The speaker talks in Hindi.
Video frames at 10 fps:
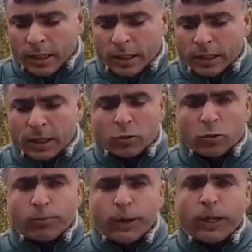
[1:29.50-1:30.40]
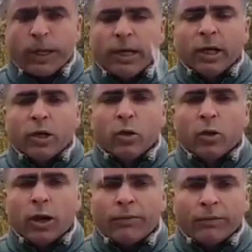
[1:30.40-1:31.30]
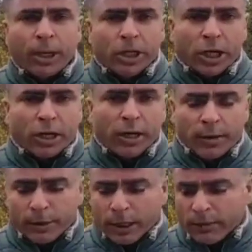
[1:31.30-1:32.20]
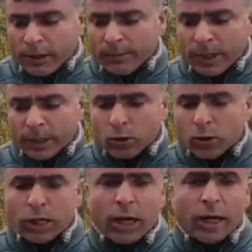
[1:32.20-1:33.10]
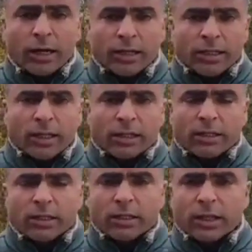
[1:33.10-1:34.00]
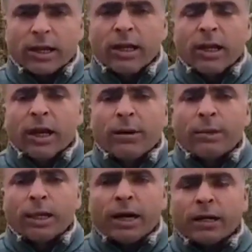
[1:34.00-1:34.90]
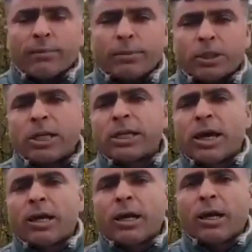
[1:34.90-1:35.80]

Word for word: दरख्तों पर ही है लोग काफ़ी परेशान है अब देखने वाली बात यह होगी कि अगर इसी तरह से जिस तरह हमने कहा कि पिछले साल